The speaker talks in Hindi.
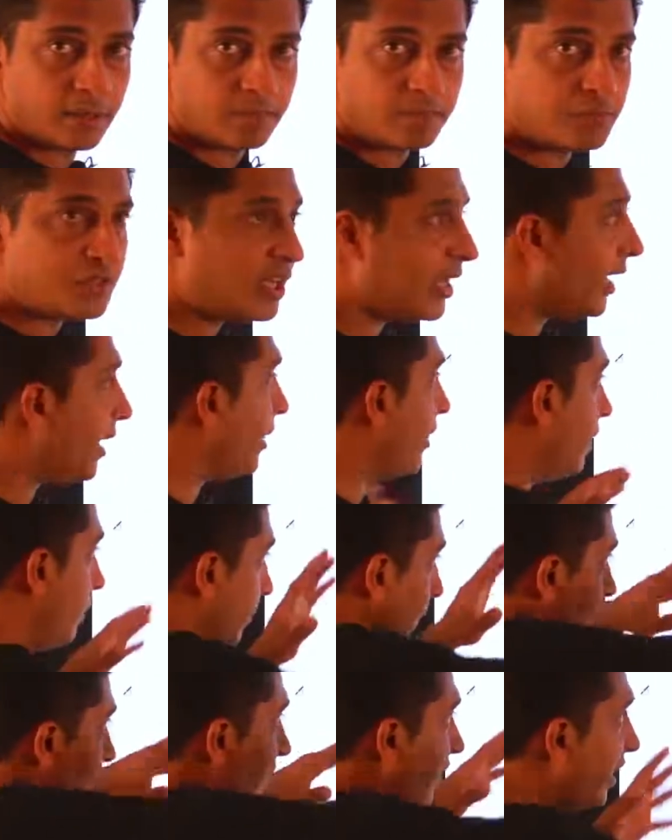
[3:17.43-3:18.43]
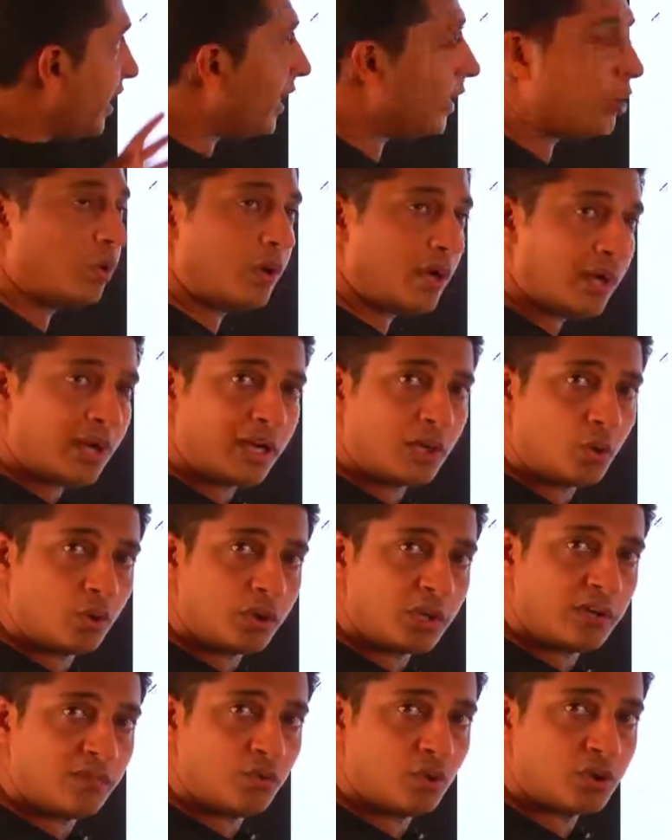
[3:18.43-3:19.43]
ठीक है बायफर्केट होगा ना टोटल
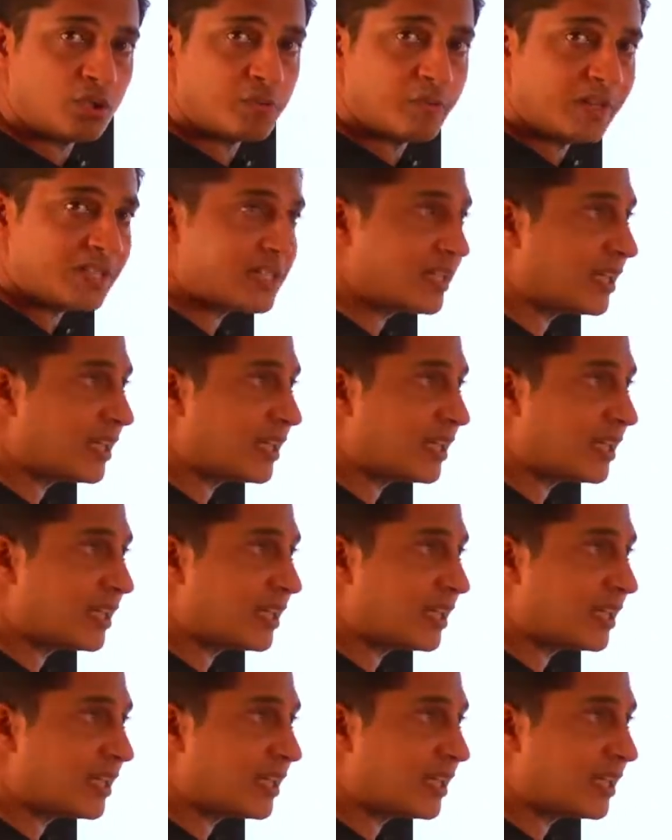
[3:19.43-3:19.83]
वोट्स में से